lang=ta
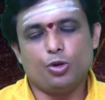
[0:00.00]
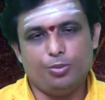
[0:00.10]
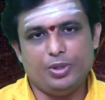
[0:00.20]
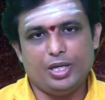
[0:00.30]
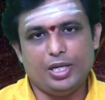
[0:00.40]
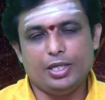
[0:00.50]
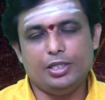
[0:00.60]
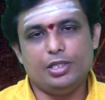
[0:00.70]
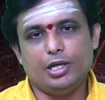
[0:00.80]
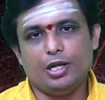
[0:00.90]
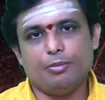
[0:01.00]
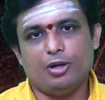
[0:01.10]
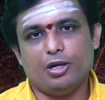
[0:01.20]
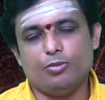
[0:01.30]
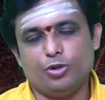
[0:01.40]
பொறுமையாக
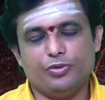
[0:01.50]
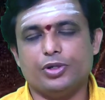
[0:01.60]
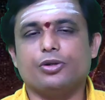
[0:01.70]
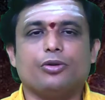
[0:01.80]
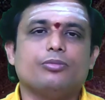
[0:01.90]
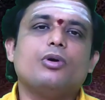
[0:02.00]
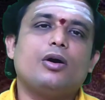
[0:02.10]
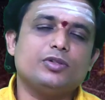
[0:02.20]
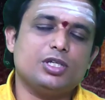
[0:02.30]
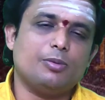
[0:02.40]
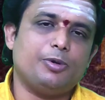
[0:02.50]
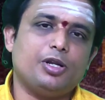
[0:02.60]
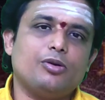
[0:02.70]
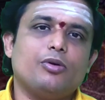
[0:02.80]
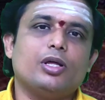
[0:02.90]
நிதானமாக முடிவெடுக்கணும்
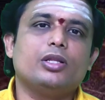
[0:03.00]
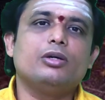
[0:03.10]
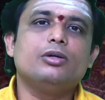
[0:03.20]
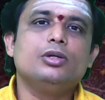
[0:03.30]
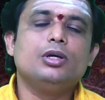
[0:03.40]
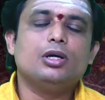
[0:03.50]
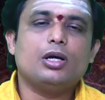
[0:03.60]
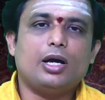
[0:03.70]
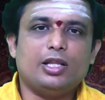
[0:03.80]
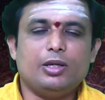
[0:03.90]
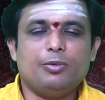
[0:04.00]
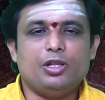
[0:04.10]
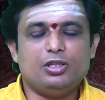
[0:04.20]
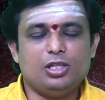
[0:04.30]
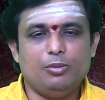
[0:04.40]
அவசரப்பட்டக்கூடாது அதே
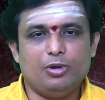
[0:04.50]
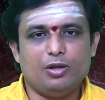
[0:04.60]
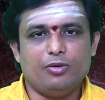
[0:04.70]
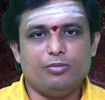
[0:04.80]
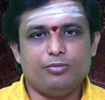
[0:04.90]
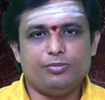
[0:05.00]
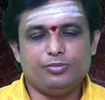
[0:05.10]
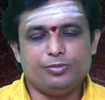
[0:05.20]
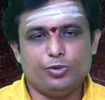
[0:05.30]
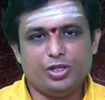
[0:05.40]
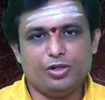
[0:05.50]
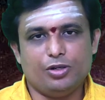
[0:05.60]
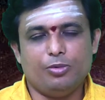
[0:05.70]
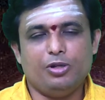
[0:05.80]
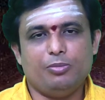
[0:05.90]
போல் திருமணம்
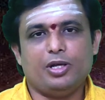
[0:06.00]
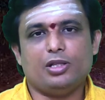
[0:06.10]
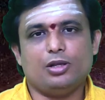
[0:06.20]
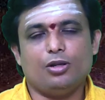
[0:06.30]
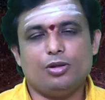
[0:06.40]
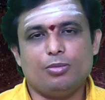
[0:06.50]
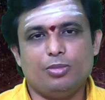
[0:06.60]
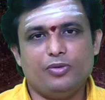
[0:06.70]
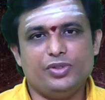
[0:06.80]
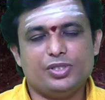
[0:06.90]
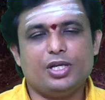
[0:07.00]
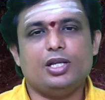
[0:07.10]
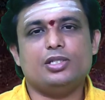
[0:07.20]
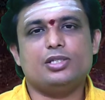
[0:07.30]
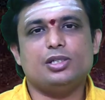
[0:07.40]
முடிக்கணும் அப்படின்னு பார்த்தாலும் ரொம்ப
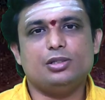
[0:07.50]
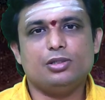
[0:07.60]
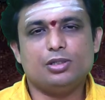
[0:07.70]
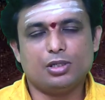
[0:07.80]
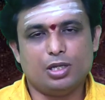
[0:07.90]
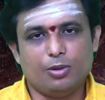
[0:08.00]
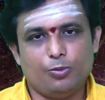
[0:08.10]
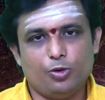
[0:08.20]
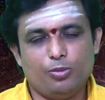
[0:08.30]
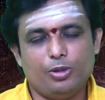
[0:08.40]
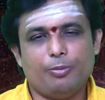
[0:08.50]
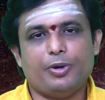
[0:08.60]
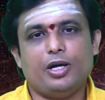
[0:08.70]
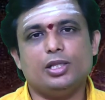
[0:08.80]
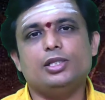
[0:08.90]
விசாரித்து நல்லா
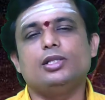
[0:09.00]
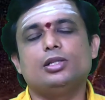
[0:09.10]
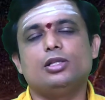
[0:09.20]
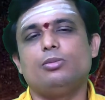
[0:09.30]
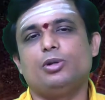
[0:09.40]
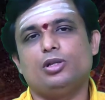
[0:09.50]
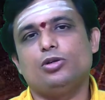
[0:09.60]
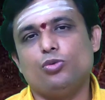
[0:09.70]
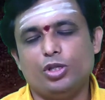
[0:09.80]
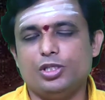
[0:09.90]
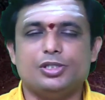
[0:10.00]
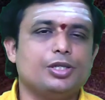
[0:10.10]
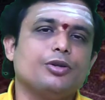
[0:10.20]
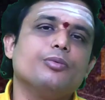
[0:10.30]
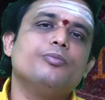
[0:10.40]
பொறுமையாக பார்த்து அந்த திருமணத்துக்கு உறுதி
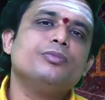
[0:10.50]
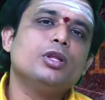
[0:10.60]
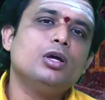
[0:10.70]
செய்யணும்